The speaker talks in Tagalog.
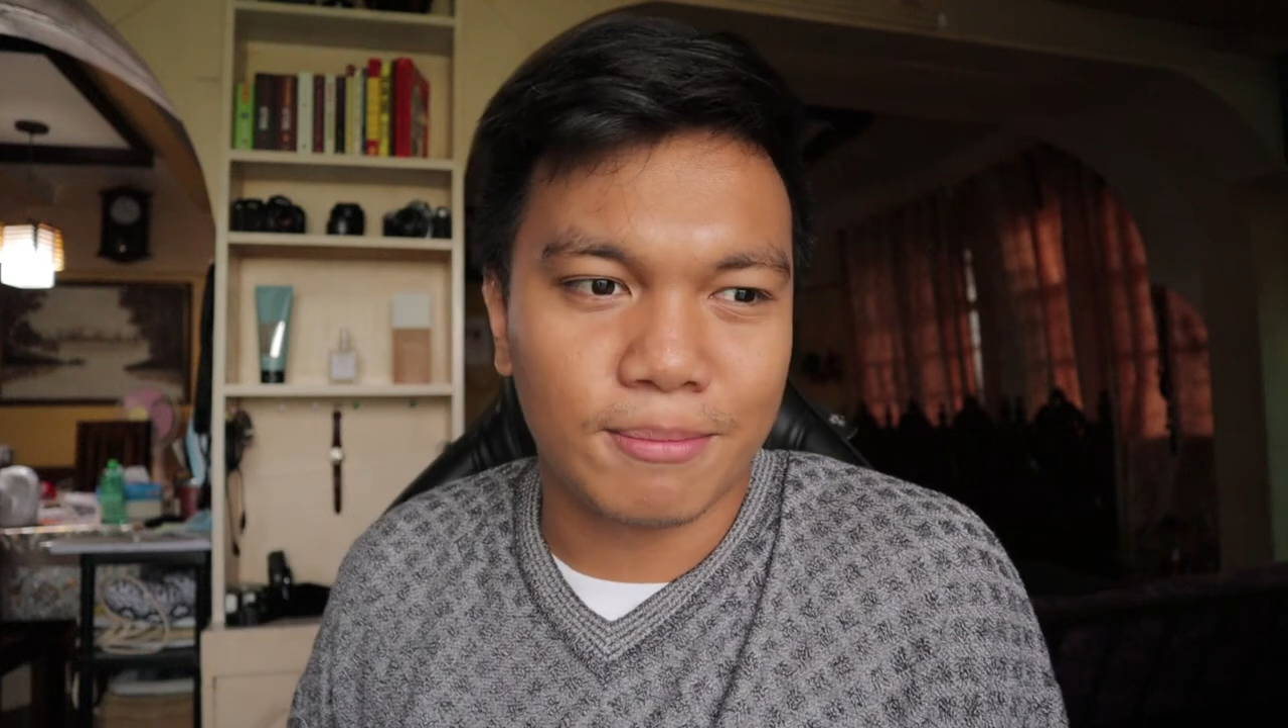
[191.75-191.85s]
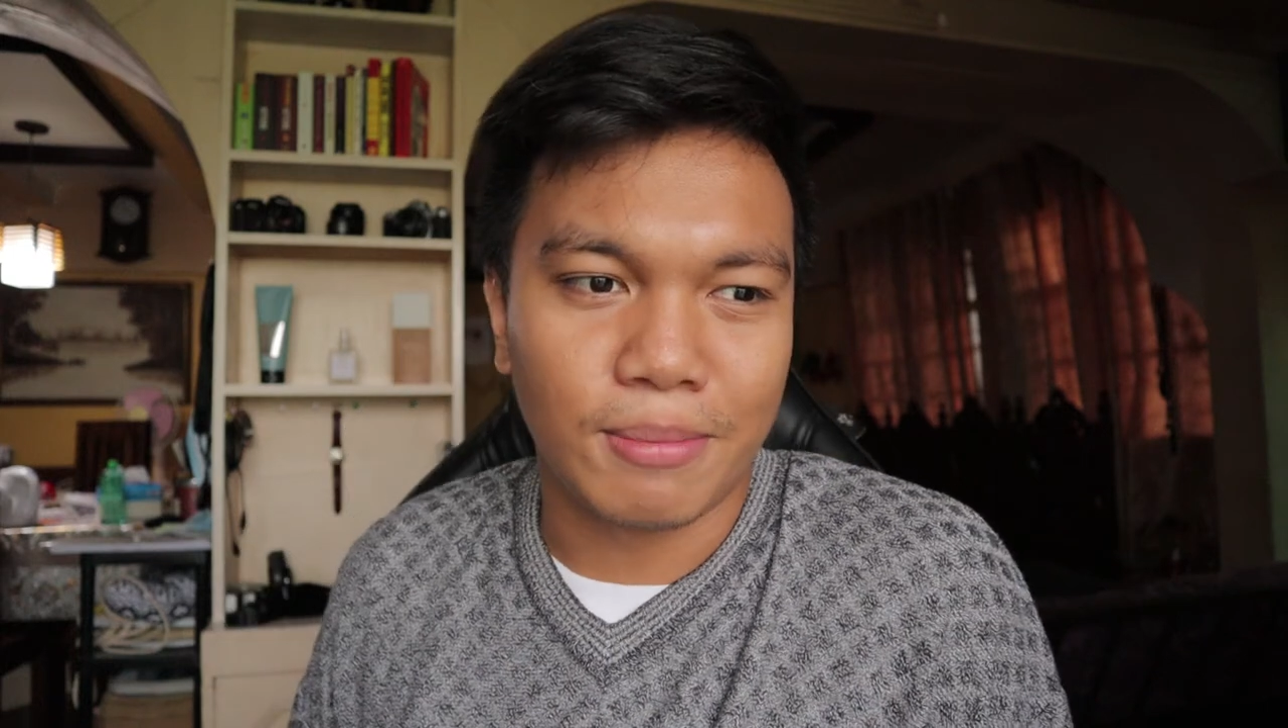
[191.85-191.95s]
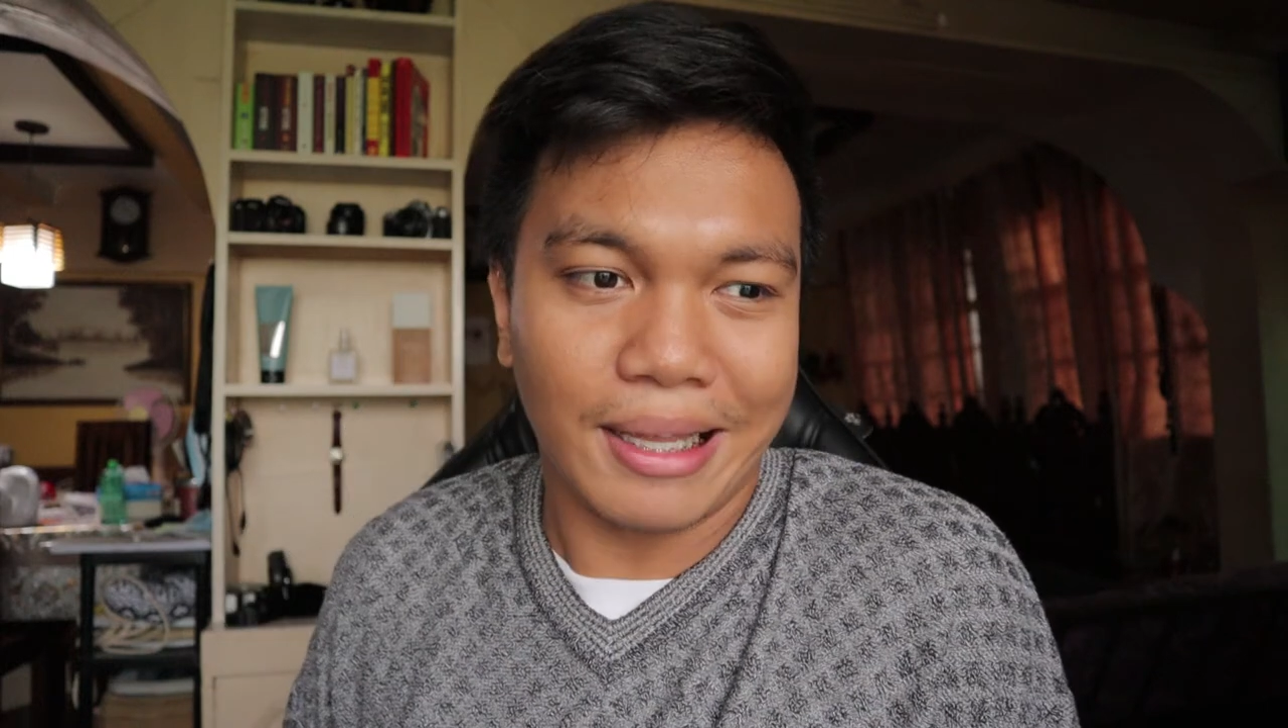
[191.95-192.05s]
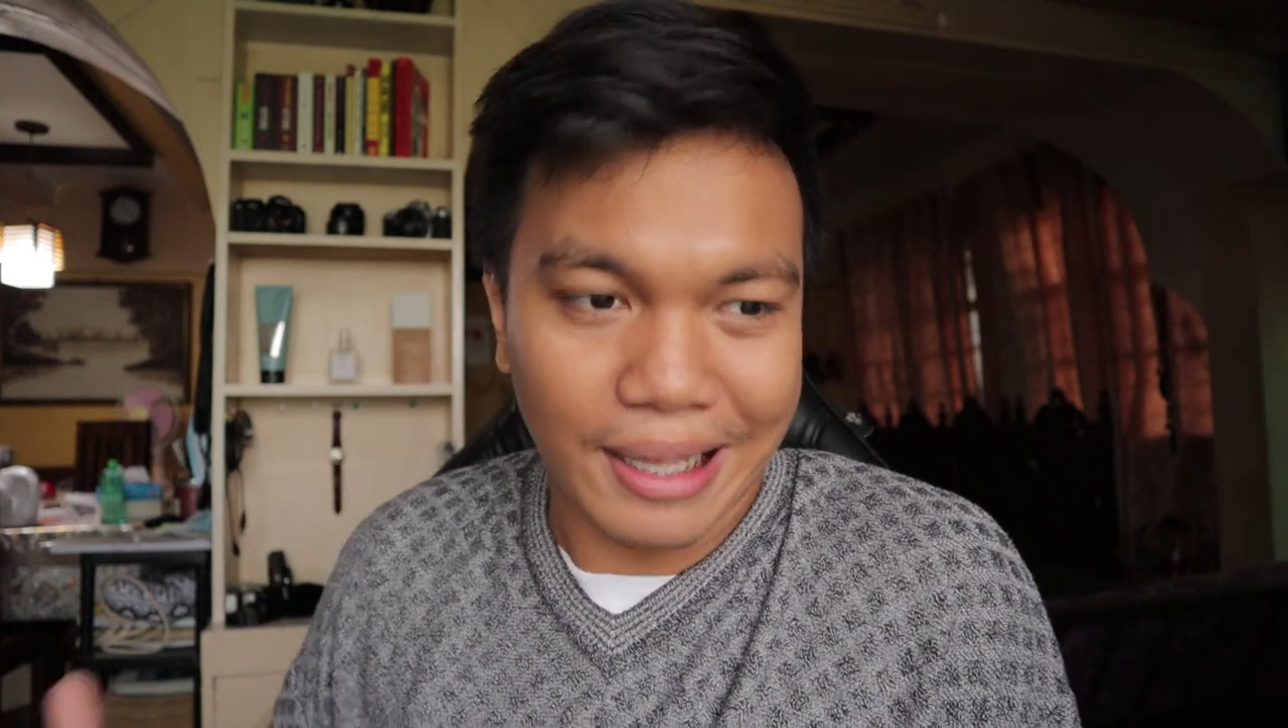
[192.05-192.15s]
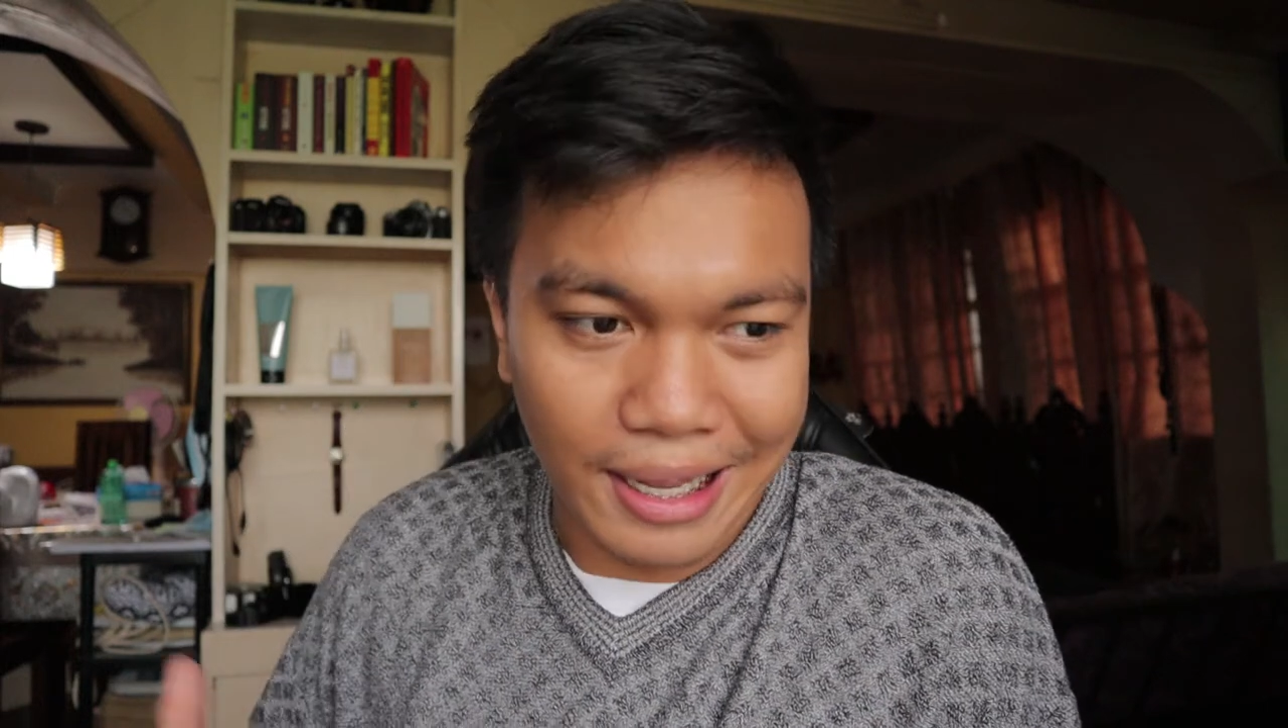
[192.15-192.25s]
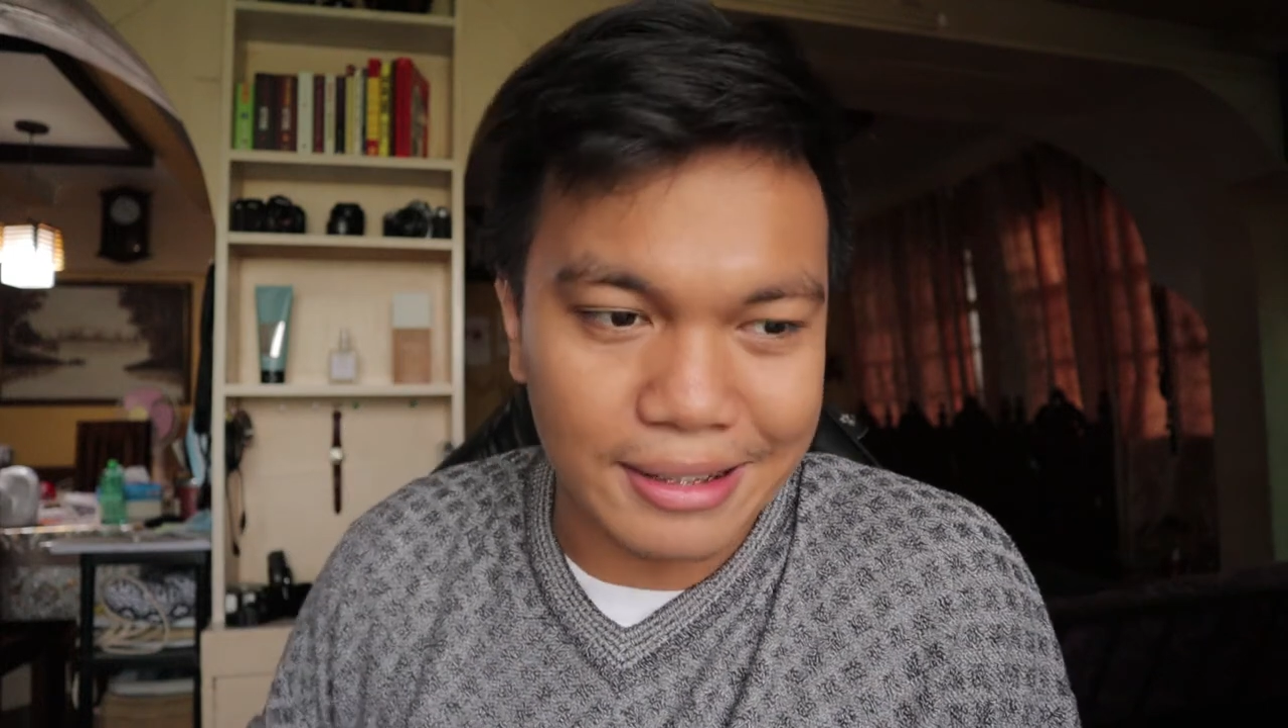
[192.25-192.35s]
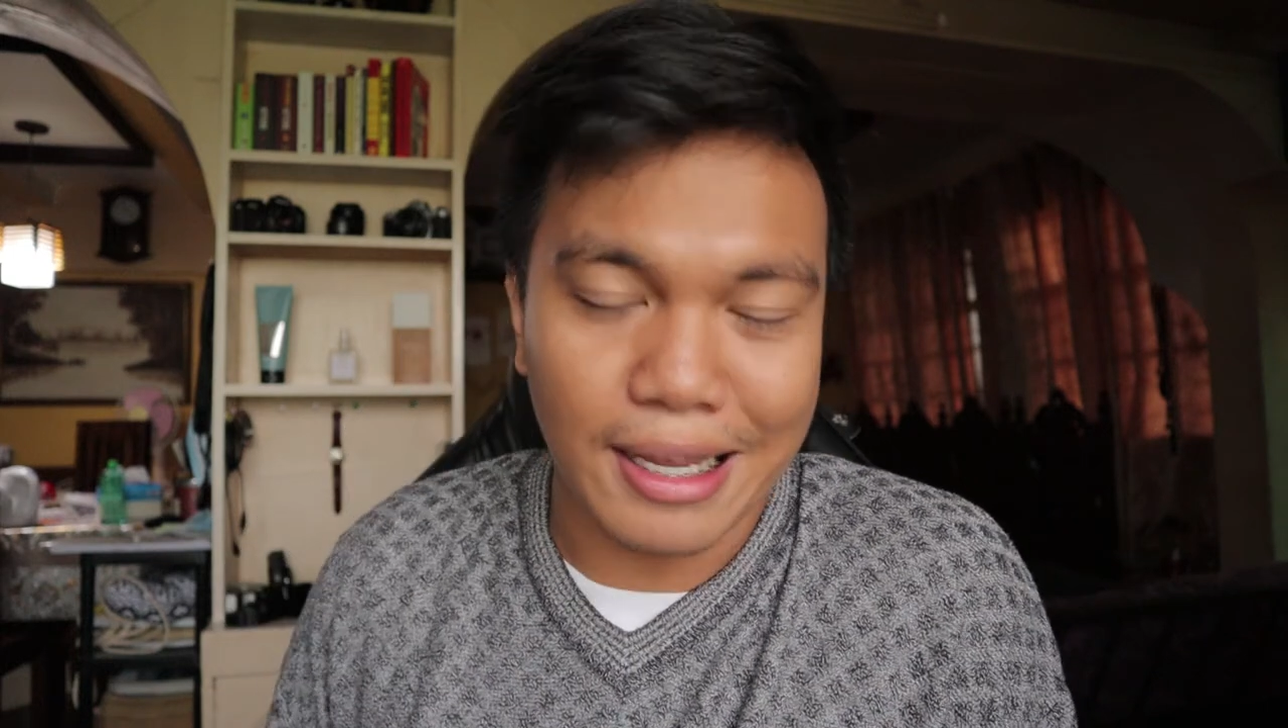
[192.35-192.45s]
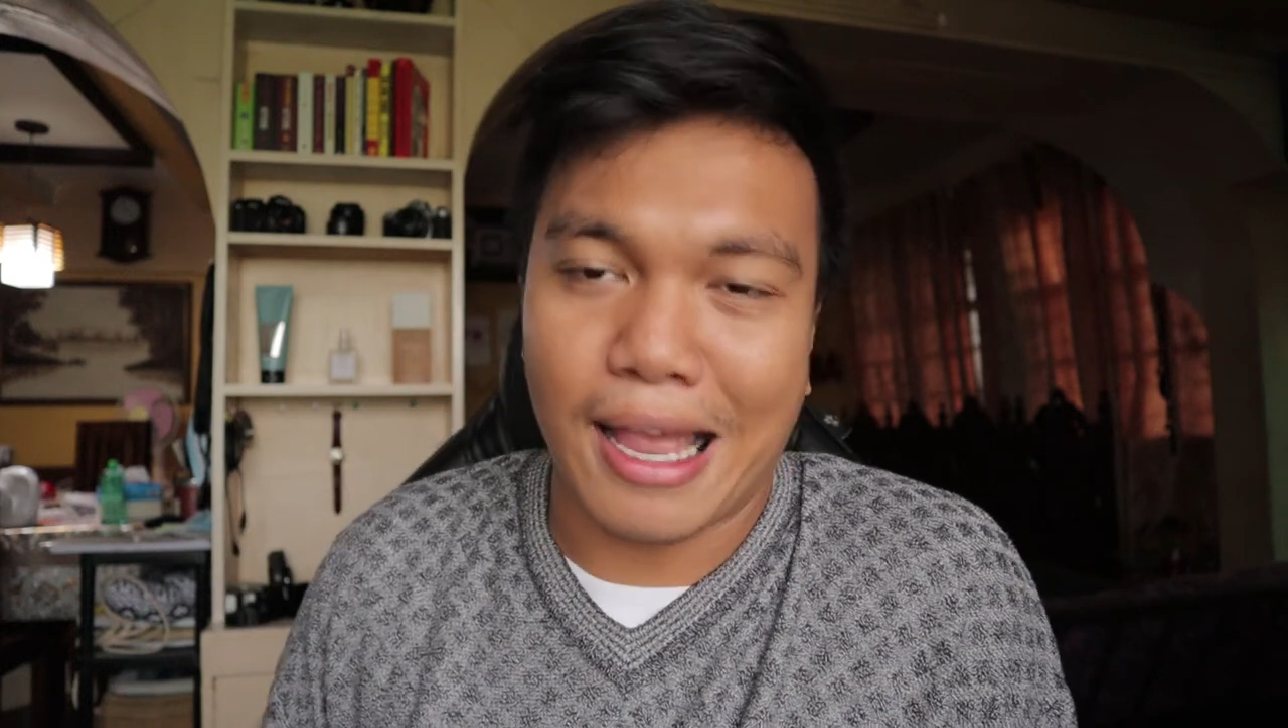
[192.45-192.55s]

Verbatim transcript: But I guess I